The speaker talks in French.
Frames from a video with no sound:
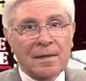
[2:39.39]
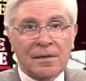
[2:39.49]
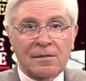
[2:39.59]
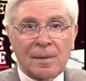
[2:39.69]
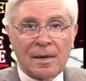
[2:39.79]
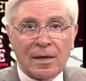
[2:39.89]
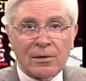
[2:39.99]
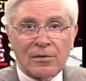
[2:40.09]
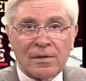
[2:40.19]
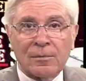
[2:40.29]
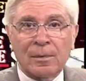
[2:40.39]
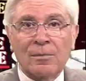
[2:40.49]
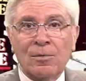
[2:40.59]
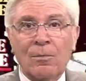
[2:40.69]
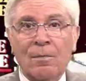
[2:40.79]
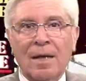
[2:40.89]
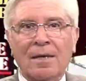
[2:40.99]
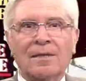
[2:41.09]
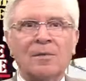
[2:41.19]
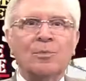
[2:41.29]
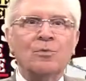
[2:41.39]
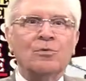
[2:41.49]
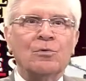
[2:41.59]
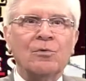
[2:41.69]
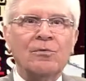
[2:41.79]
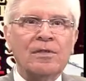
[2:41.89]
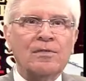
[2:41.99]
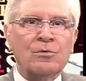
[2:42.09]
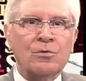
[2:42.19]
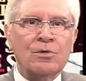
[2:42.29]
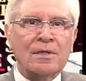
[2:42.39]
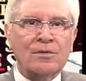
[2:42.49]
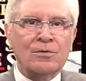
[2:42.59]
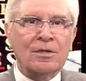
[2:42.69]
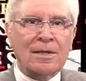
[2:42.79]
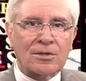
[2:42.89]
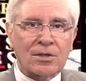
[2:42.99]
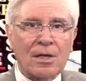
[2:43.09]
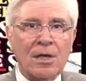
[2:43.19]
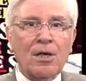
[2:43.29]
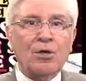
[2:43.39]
N'est-ce pas là que s'exprime le mal qui pousse le vice jusqu'à se cacher